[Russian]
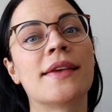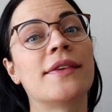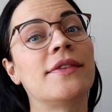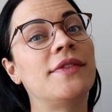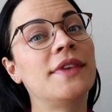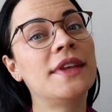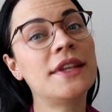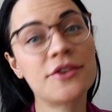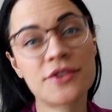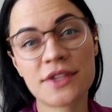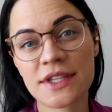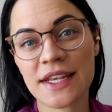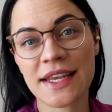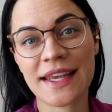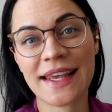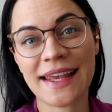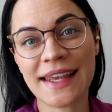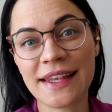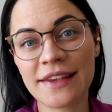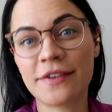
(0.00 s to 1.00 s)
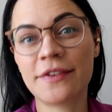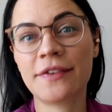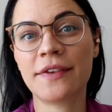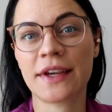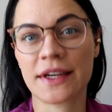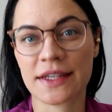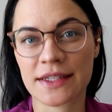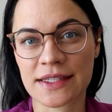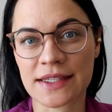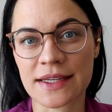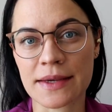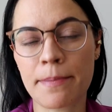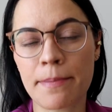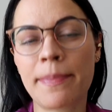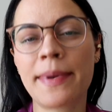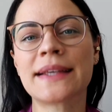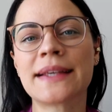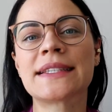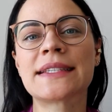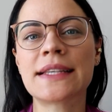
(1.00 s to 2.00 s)
вирусные инфекции,
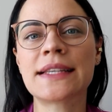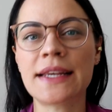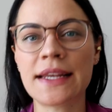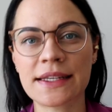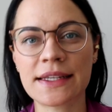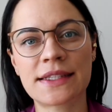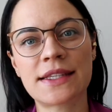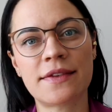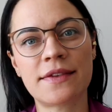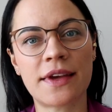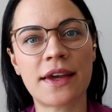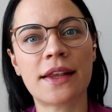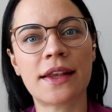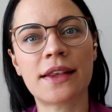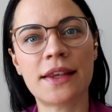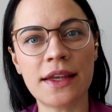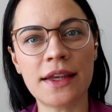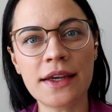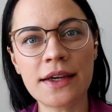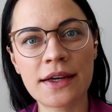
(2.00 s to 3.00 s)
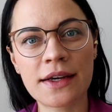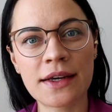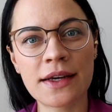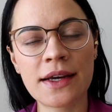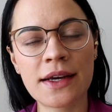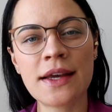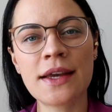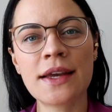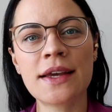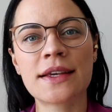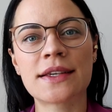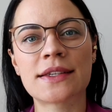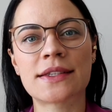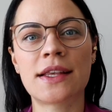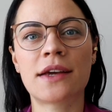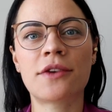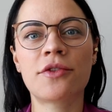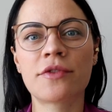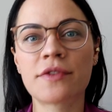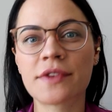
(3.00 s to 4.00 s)
последствия от них,
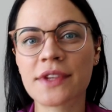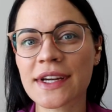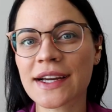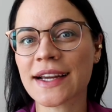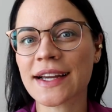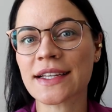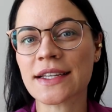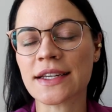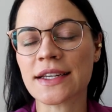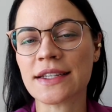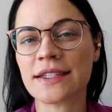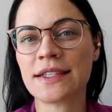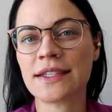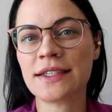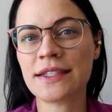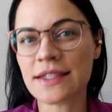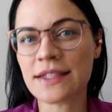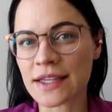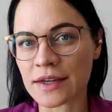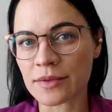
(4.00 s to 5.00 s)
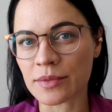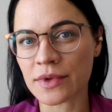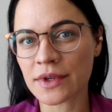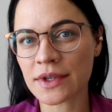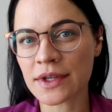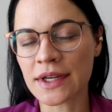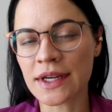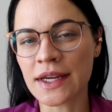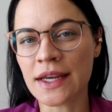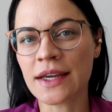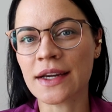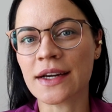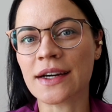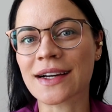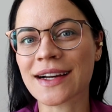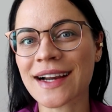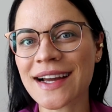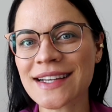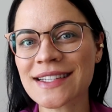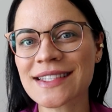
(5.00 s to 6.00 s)
здоровье дыхательной системы,
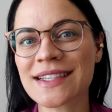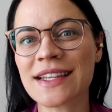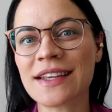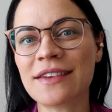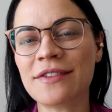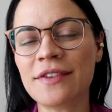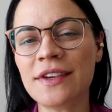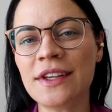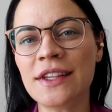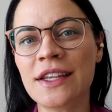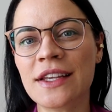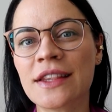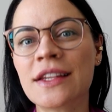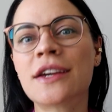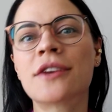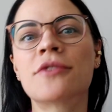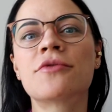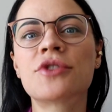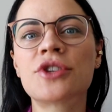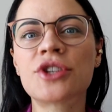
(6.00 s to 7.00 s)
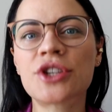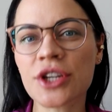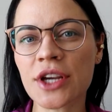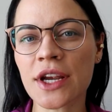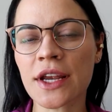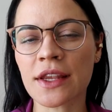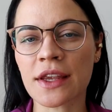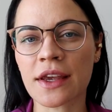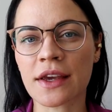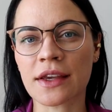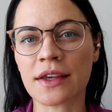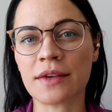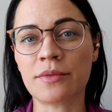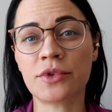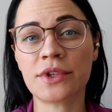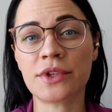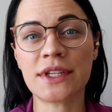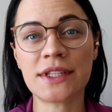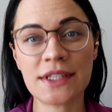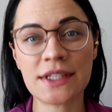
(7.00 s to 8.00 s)
разные виды нарушения
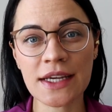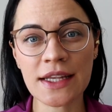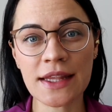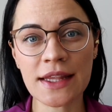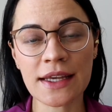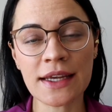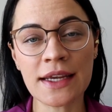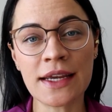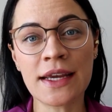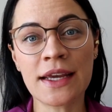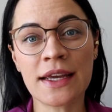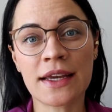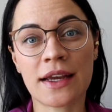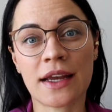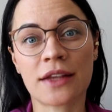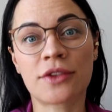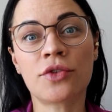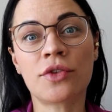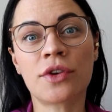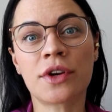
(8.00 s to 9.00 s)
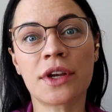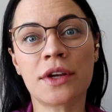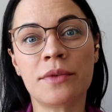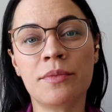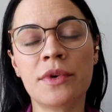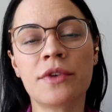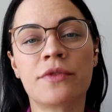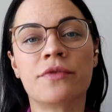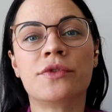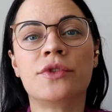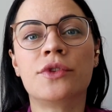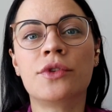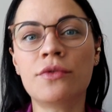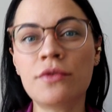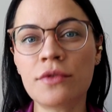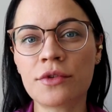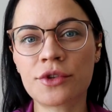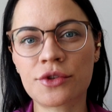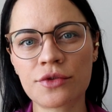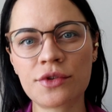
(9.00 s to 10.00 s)
иммунитета, которые мы
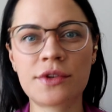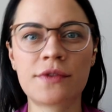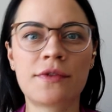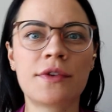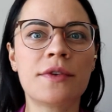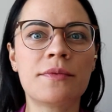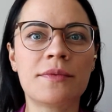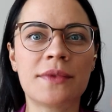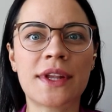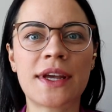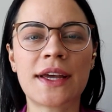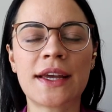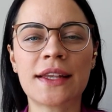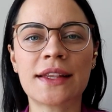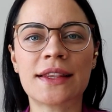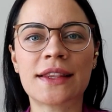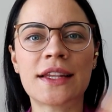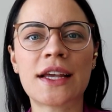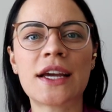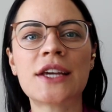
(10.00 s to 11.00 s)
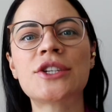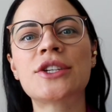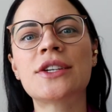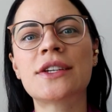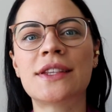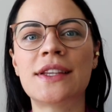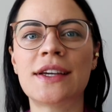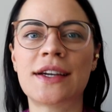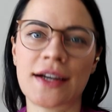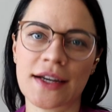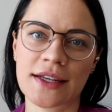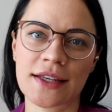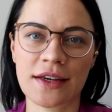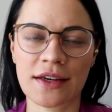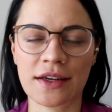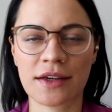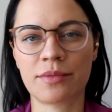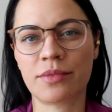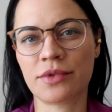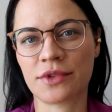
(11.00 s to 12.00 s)
вдруг чувствуем на наших
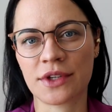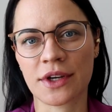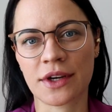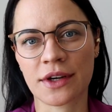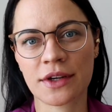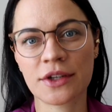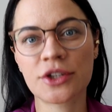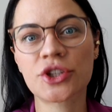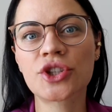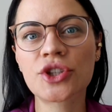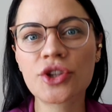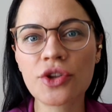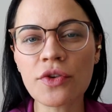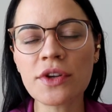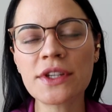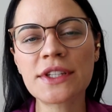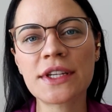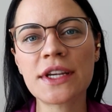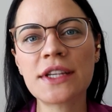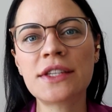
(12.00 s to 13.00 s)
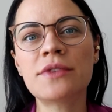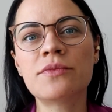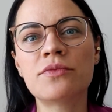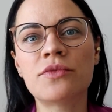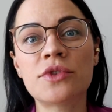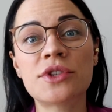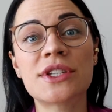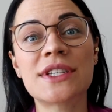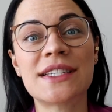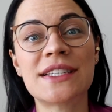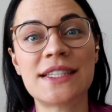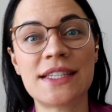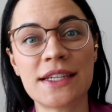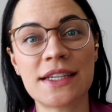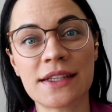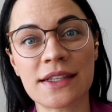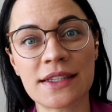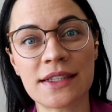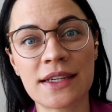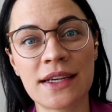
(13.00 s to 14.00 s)
дыхательных путях. Что с этим можно
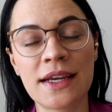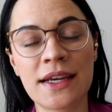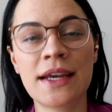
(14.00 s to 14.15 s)
сделать?